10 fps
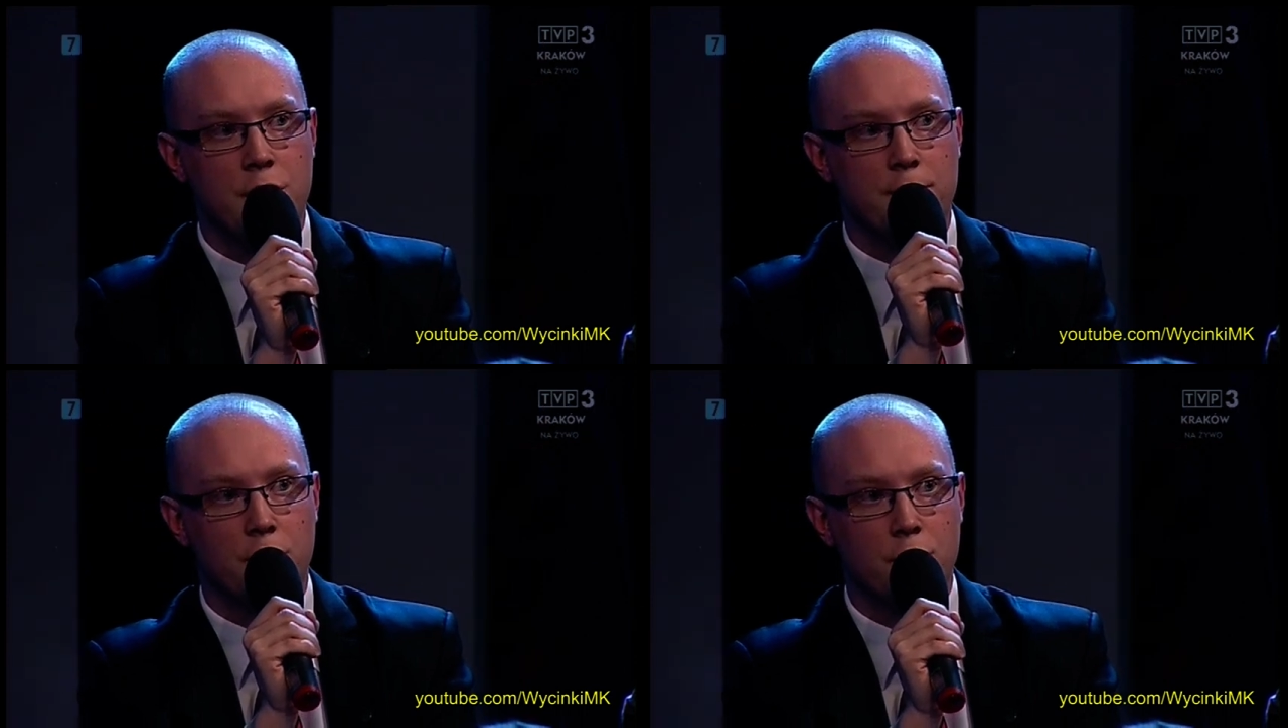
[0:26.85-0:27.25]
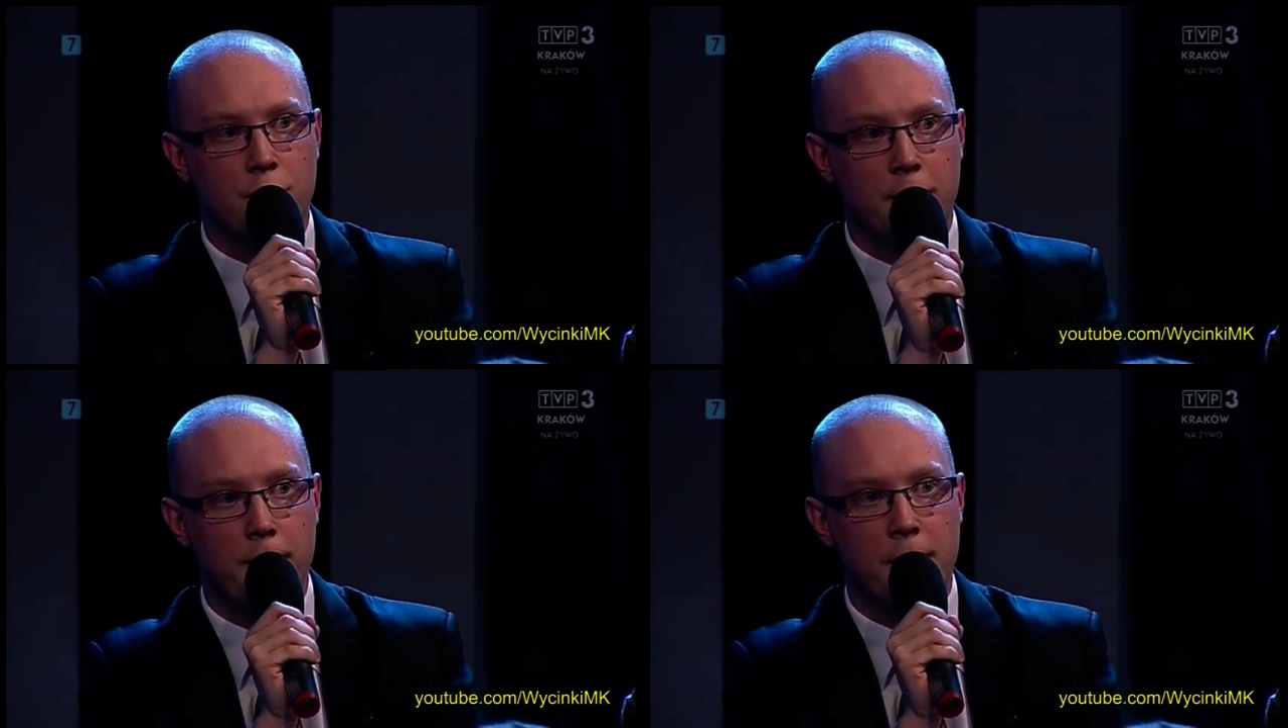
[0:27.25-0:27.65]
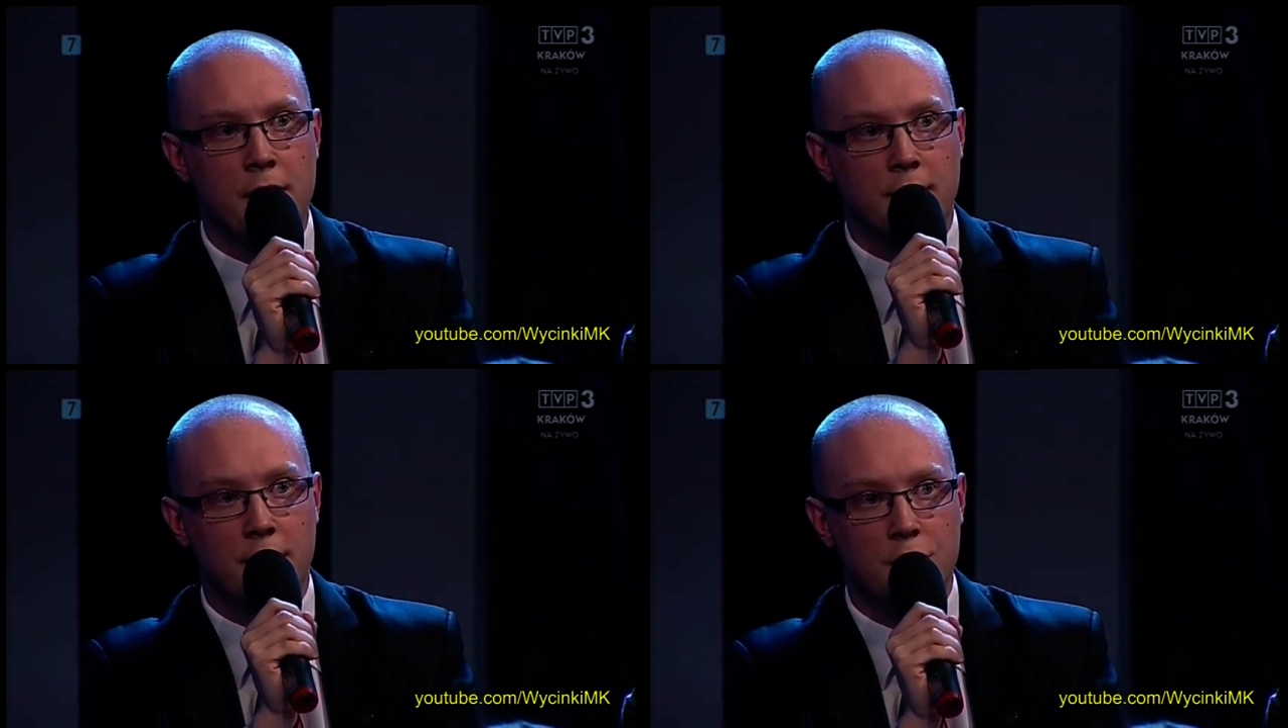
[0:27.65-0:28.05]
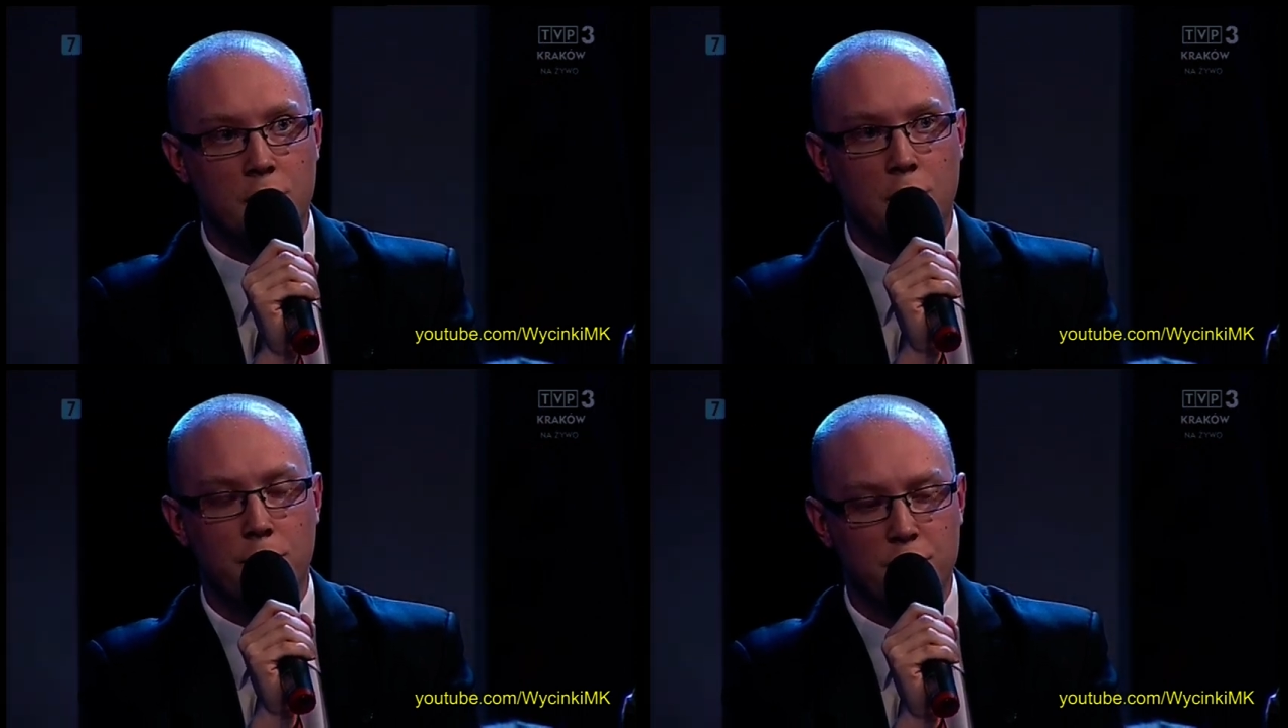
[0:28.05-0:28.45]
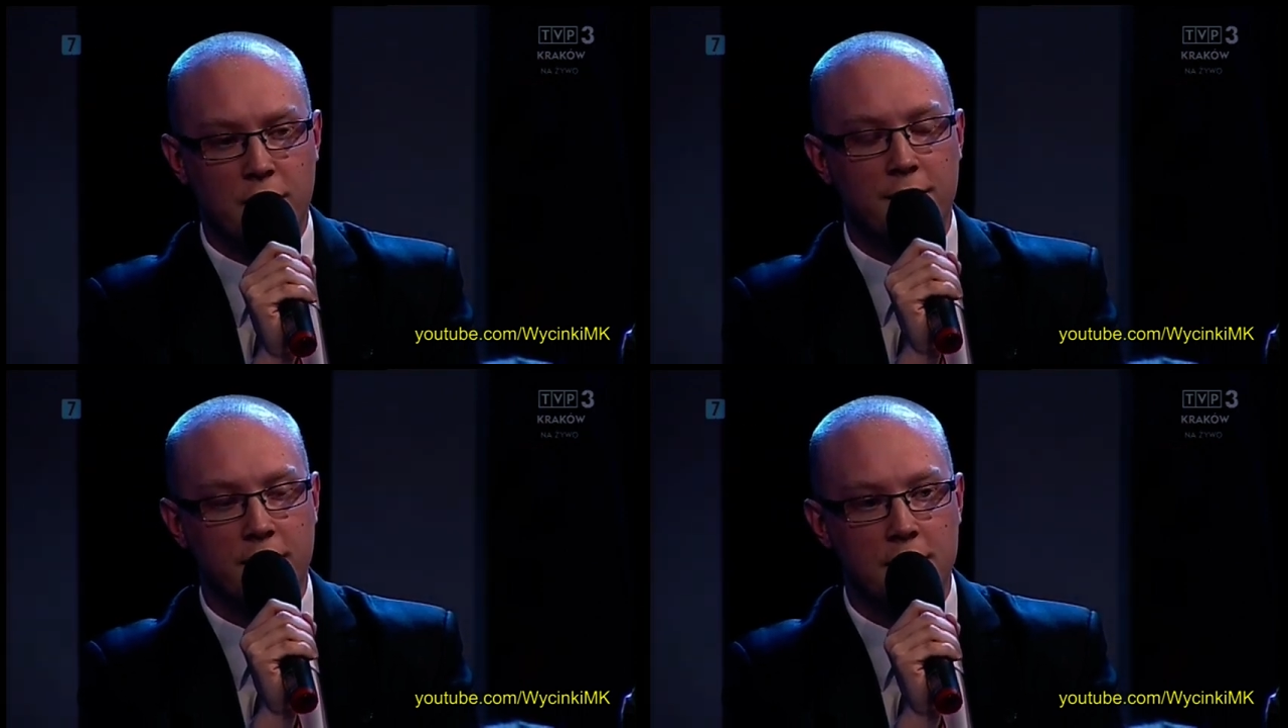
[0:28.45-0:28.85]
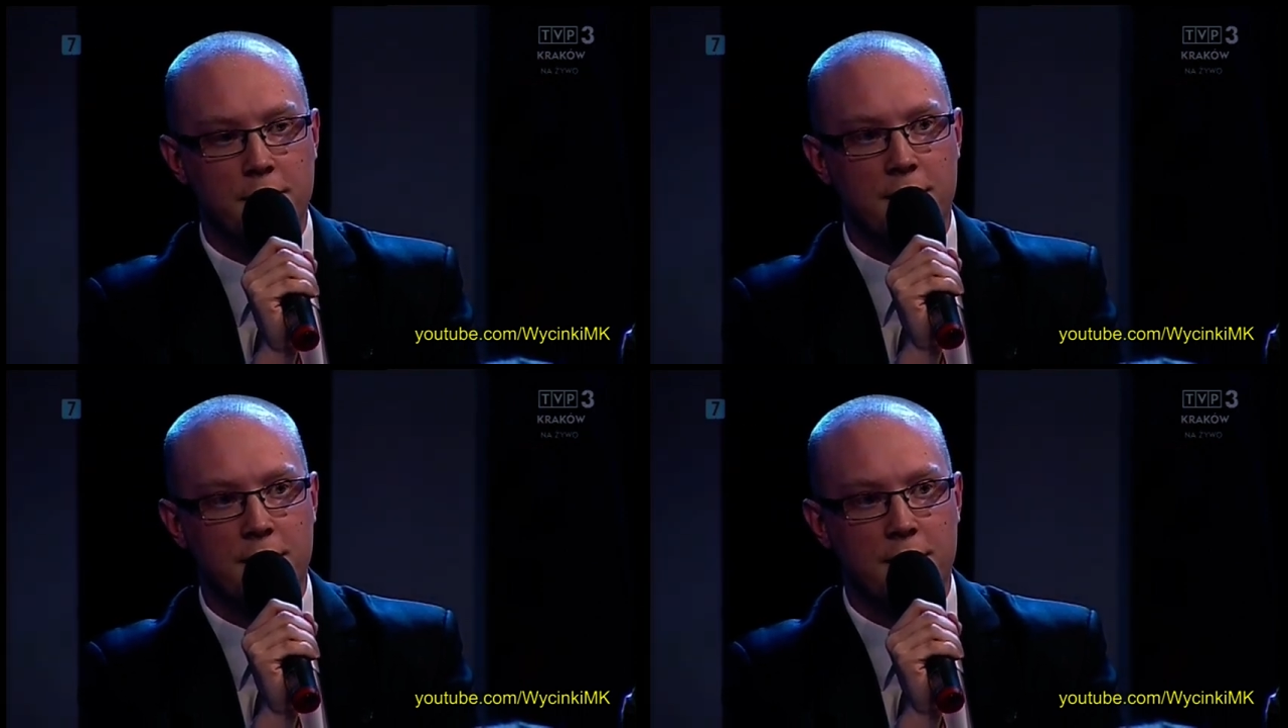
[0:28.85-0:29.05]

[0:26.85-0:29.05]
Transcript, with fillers: I po drugie, dlaczego przy tak fatalnym